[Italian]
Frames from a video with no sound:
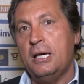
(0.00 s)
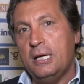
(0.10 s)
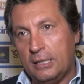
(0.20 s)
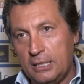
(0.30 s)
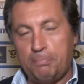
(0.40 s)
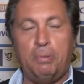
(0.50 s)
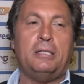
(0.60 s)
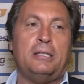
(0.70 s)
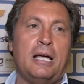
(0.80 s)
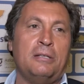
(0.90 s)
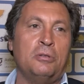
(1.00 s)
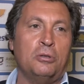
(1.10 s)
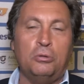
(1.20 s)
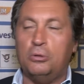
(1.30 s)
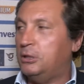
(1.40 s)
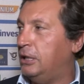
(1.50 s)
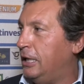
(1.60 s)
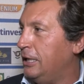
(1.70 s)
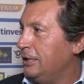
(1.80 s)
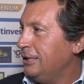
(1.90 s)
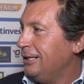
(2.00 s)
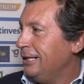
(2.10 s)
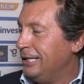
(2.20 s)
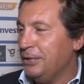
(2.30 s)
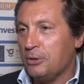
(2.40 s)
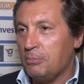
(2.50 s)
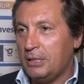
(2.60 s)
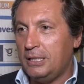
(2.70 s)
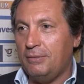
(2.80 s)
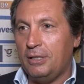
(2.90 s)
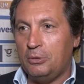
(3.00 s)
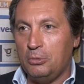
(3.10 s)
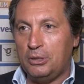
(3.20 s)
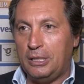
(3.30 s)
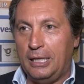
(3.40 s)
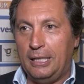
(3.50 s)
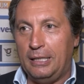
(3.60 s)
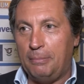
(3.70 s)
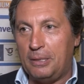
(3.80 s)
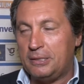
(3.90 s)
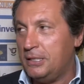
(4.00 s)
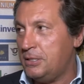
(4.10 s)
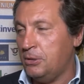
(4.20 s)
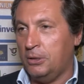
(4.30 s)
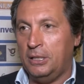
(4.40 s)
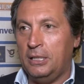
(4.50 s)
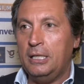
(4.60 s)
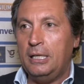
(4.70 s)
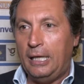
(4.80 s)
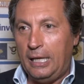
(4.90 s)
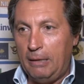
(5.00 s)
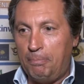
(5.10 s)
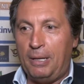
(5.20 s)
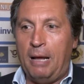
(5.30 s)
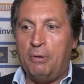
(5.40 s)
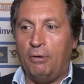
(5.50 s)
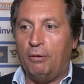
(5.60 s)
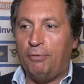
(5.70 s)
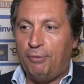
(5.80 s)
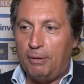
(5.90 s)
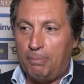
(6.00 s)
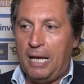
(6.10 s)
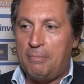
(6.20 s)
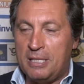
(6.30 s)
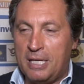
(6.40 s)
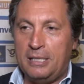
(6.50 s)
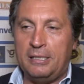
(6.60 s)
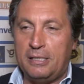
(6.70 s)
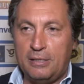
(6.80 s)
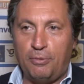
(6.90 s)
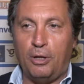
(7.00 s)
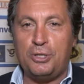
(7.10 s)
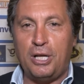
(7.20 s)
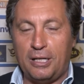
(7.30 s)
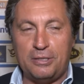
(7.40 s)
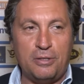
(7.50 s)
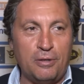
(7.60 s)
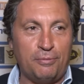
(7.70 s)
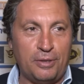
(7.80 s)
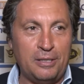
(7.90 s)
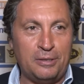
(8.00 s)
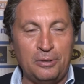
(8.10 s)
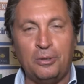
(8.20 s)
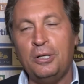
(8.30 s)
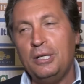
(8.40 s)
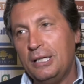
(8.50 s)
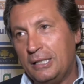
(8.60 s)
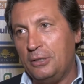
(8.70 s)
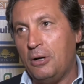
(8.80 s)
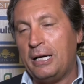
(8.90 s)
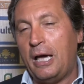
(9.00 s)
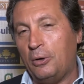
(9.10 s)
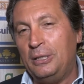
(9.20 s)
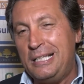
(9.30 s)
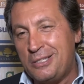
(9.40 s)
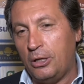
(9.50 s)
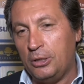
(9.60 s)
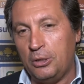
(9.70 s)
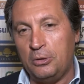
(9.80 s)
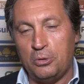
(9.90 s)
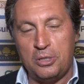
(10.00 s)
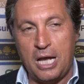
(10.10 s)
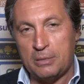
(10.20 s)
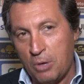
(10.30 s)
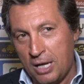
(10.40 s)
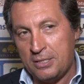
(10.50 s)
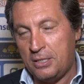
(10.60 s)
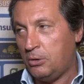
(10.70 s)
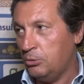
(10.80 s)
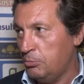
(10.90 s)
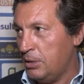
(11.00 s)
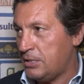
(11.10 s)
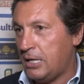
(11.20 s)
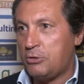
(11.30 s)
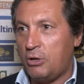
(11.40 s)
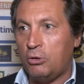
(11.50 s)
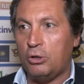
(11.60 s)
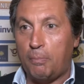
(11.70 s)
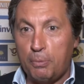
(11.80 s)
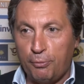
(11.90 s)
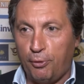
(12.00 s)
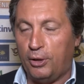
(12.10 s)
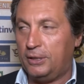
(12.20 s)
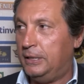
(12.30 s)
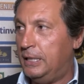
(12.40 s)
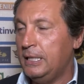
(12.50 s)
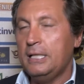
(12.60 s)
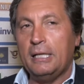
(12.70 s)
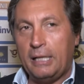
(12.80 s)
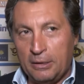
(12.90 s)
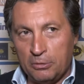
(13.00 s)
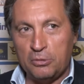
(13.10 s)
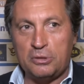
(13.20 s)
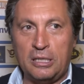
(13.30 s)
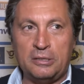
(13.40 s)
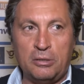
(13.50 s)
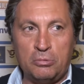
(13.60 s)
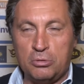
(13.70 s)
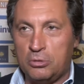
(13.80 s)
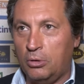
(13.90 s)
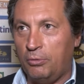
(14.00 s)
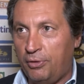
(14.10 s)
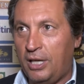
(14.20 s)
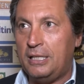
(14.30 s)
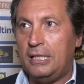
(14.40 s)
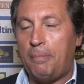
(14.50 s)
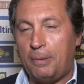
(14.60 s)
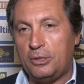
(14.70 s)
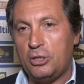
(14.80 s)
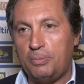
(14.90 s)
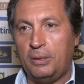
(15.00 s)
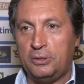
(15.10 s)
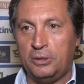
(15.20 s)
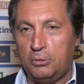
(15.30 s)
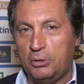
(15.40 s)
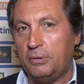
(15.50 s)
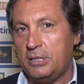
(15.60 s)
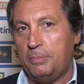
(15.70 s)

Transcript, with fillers: rispettando tutte le normative e tutte le prescrizioni, il premio Fair Play Menarini si svolge a Castiglione Fiorentino, credo anche con il solito entusiasmo, anzi con un messaggio ancora più forte che nonostante tutto vede la partecipazione di tutti questi